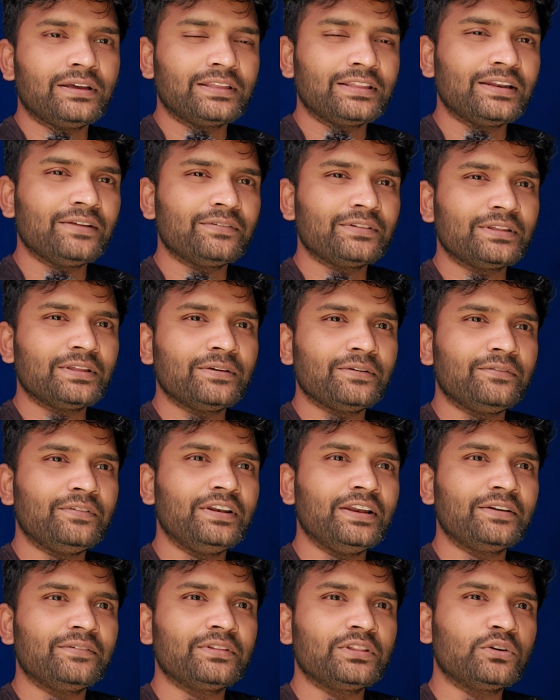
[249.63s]
இதில் வந்து
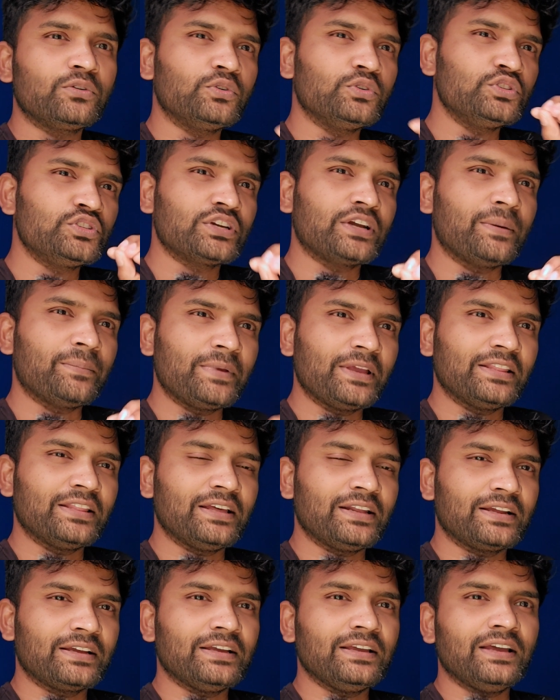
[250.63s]
வில்லன் வந்து கொஞ்சம் கம்மியாக
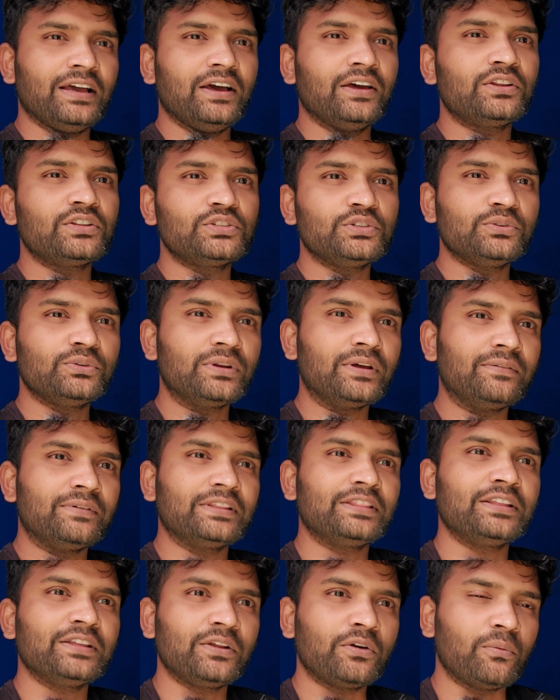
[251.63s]
தான் இருக்குது அர்ஜுனை
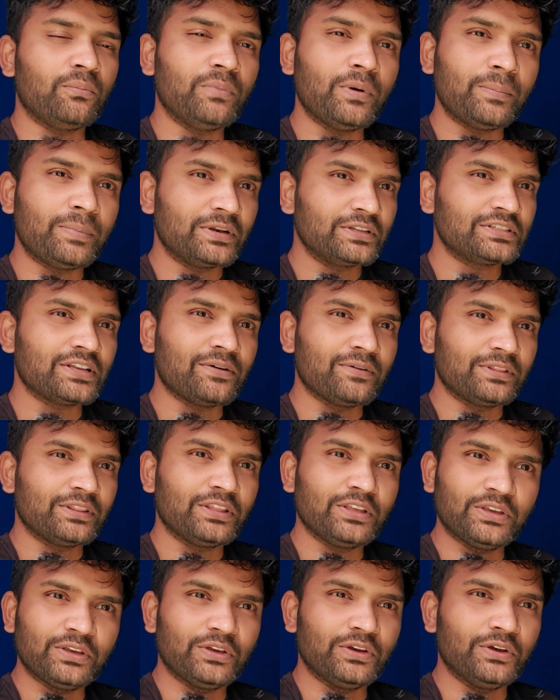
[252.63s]
வந்து ரொம்ப பெருசாக வந்து